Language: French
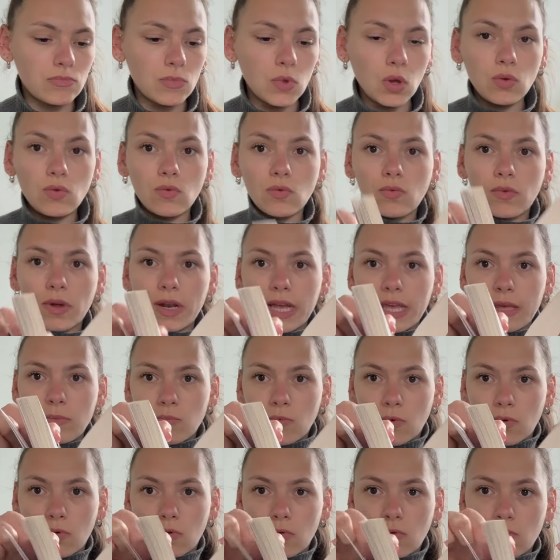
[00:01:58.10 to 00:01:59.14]
Donc voilà, il
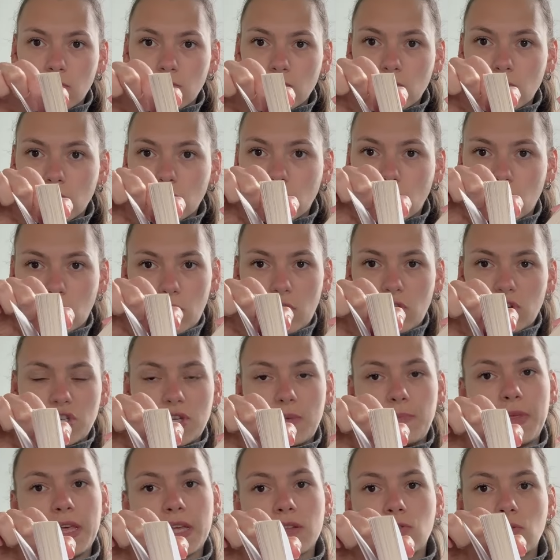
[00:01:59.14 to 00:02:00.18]
me... Ah,
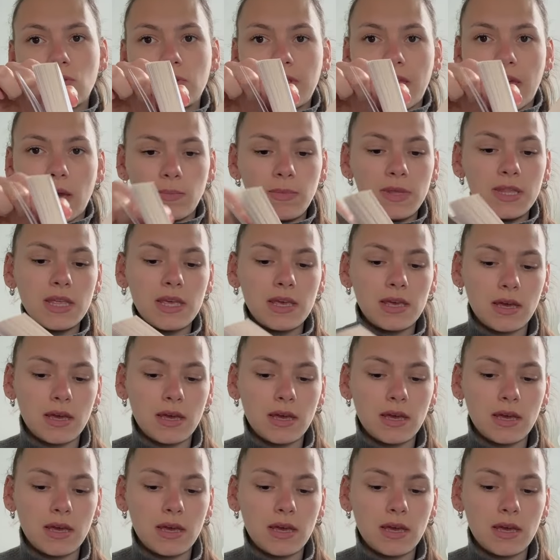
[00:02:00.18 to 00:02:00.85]
j'ai bientôt terminé,